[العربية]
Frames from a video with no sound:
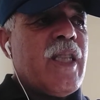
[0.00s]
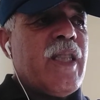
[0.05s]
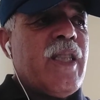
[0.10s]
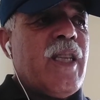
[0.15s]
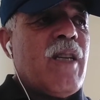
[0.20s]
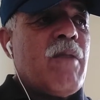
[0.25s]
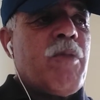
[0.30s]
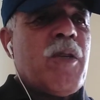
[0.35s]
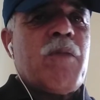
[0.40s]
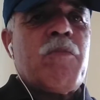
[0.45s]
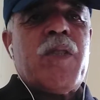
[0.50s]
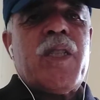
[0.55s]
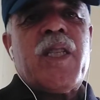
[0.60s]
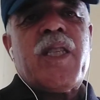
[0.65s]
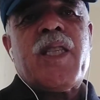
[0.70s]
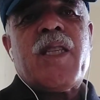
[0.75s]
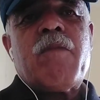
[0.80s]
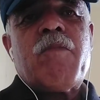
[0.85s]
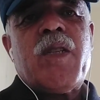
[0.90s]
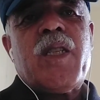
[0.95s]
ديال البرمجة
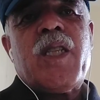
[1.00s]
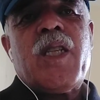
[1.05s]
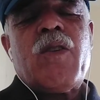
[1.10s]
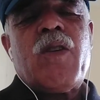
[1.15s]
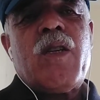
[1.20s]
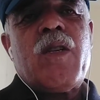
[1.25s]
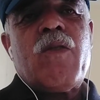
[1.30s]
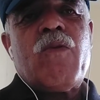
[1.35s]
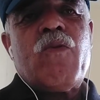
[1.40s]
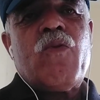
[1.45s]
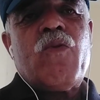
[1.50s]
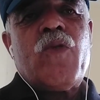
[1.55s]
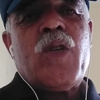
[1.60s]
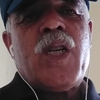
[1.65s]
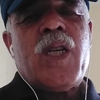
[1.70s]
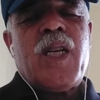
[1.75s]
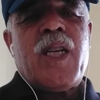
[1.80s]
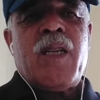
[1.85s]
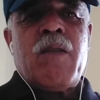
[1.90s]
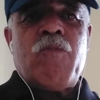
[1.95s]
الزمنية
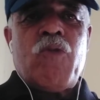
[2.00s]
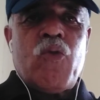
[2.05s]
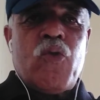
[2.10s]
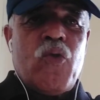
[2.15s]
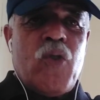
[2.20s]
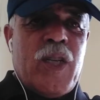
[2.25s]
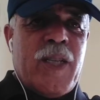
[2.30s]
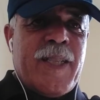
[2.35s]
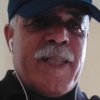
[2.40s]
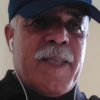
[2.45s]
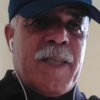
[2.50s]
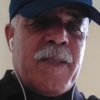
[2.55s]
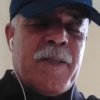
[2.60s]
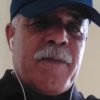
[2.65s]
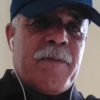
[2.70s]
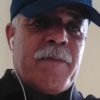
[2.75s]
والموضوعاتية